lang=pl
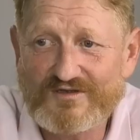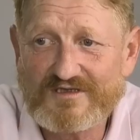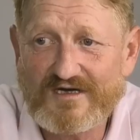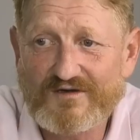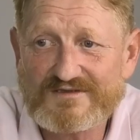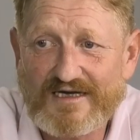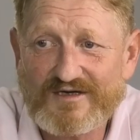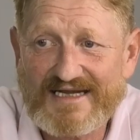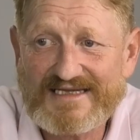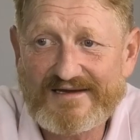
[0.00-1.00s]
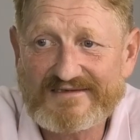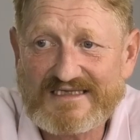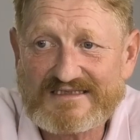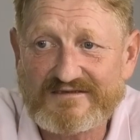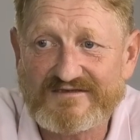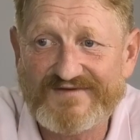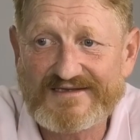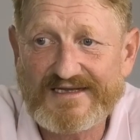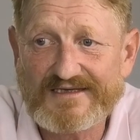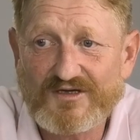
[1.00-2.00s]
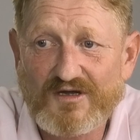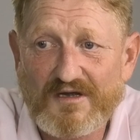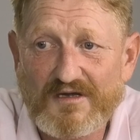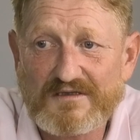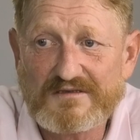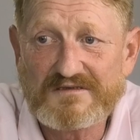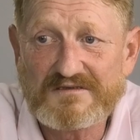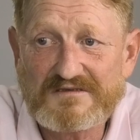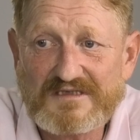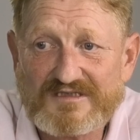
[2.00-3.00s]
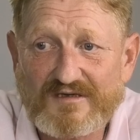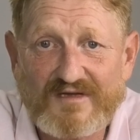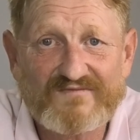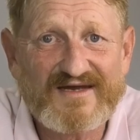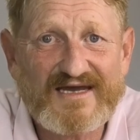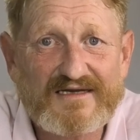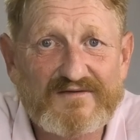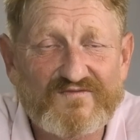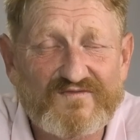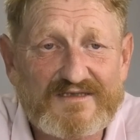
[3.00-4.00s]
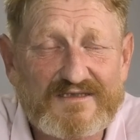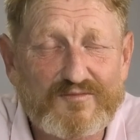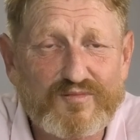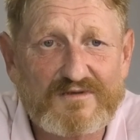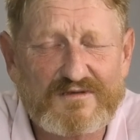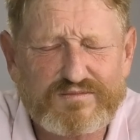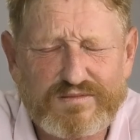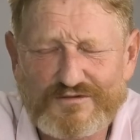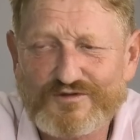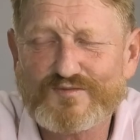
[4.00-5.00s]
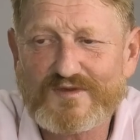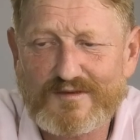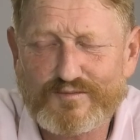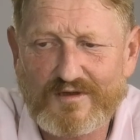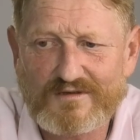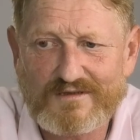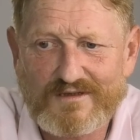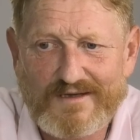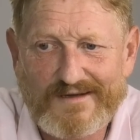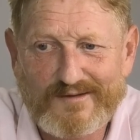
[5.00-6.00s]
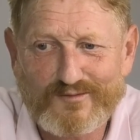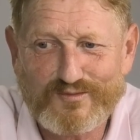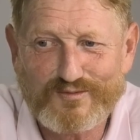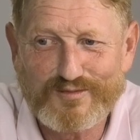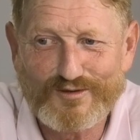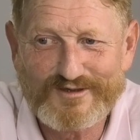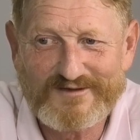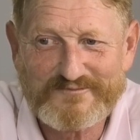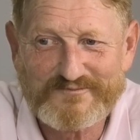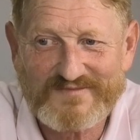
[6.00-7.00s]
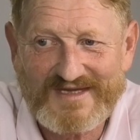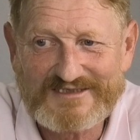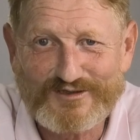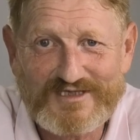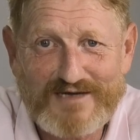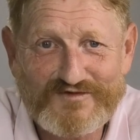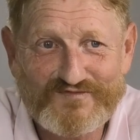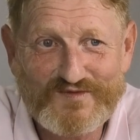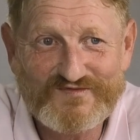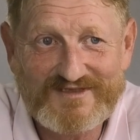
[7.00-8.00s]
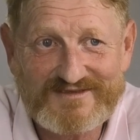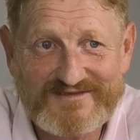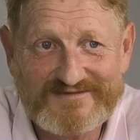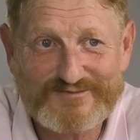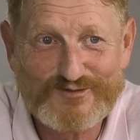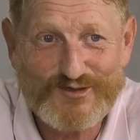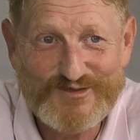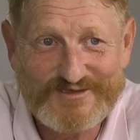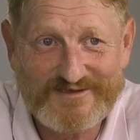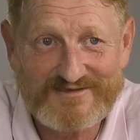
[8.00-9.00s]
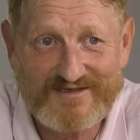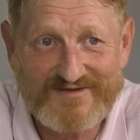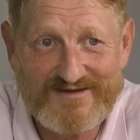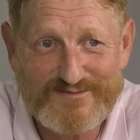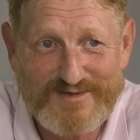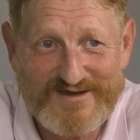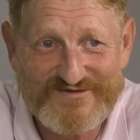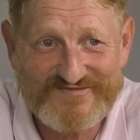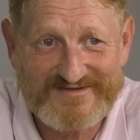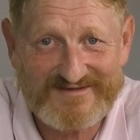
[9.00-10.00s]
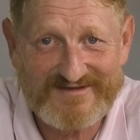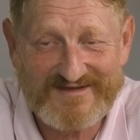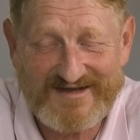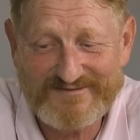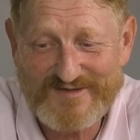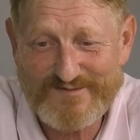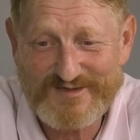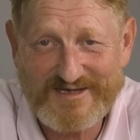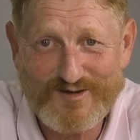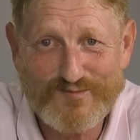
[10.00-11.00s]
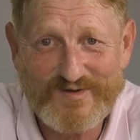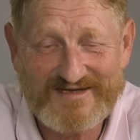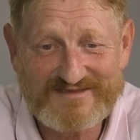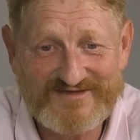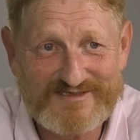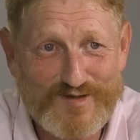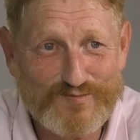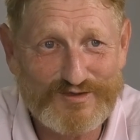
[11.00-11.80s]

ojca, ojca okradałem zawsze z wędek i szedłem na wagary, wędki pod, już były pod, pod schodami w piwnicy, w tornistrę zostawiałem, brałem wędki. No ale miałem takiego pecha, żeby sobie